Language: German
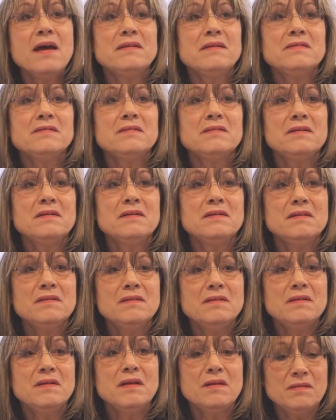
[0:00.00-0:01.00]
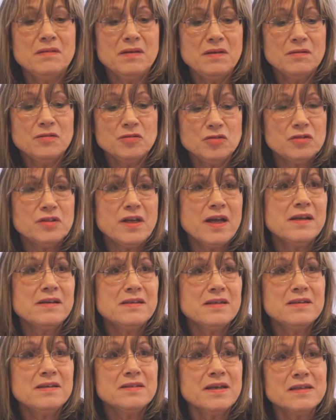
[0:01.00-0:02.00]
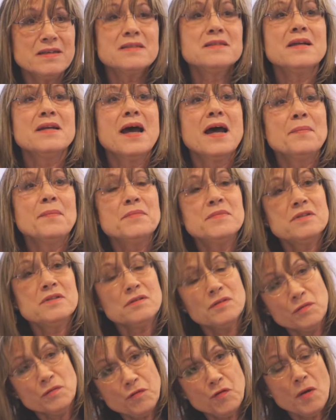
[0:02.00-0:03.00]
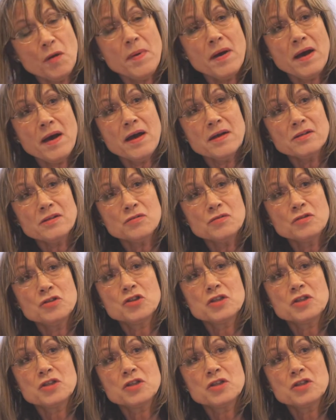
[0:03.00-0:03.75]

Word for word: hat, äh, stellt die, hat diesen Abend äh, vorbereitet und